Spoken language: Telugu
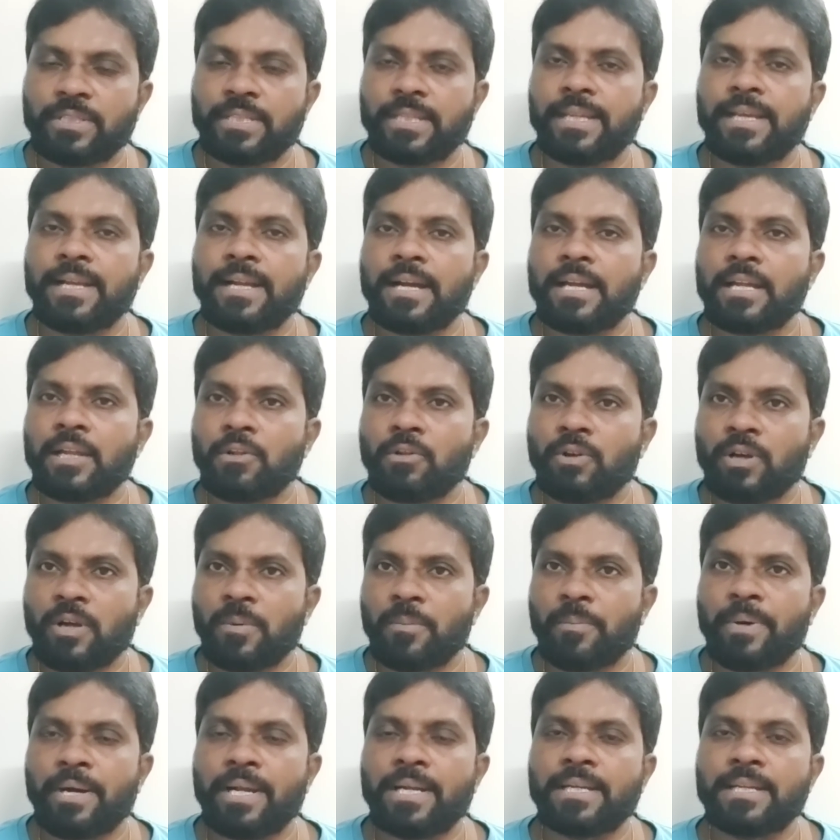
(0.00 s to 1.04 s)
తెలంగాణలో ఒక
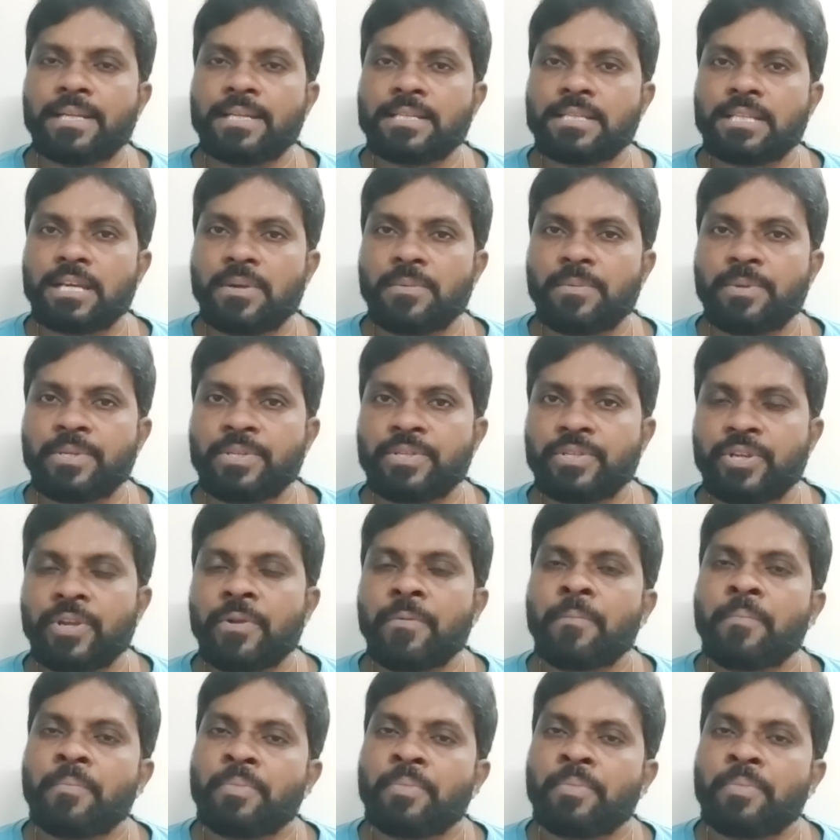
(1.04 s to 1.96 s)
పార్టీని స్థాపించి